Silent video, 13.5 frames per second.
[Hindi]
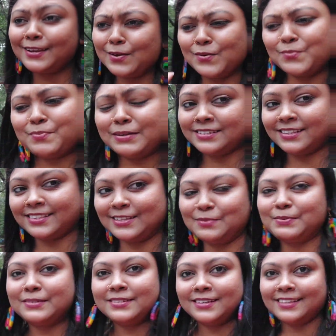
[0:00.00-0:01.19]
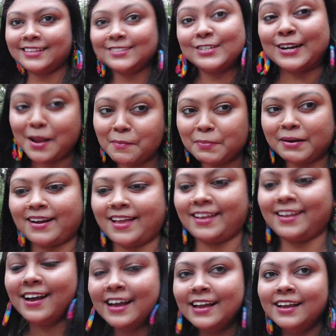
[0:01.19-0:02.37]
नहीं ऊपर चलते ऊपर चलते चढ़ना पड़ रहा है
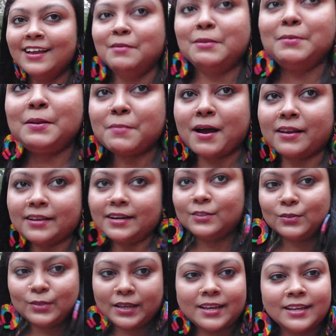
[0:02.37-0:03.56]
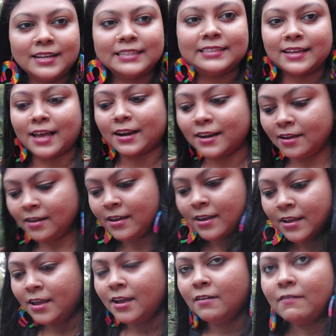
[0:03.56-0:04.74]
ना बोले मार्केट तो देख ही लेते हैं
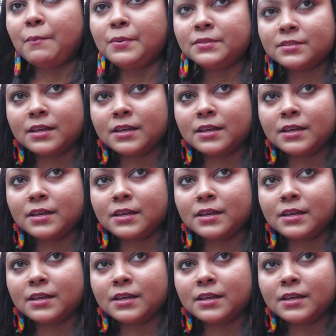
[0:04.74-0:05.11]
यार वापस